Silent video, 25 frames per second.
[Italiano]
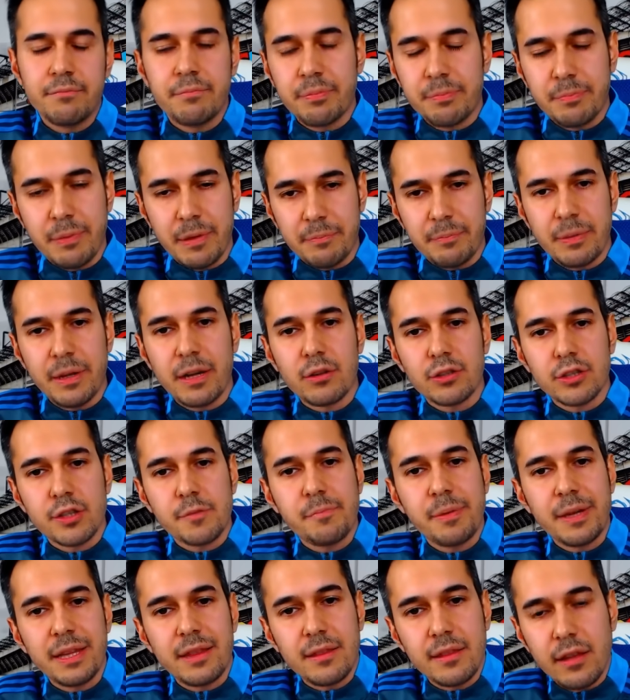per lo,
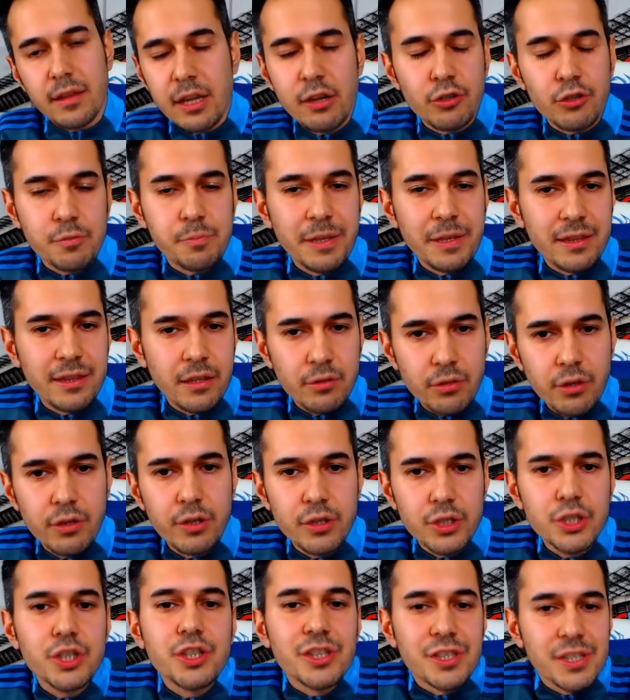spe- lo, spettatore
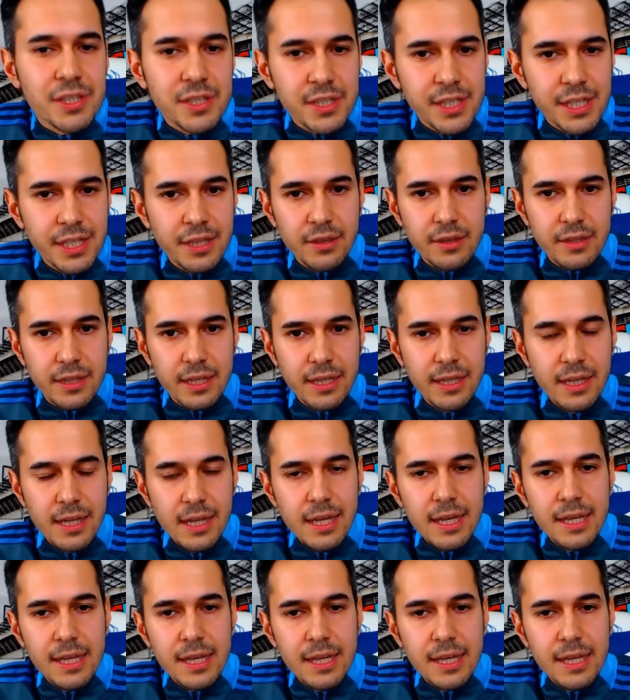oggi si sente,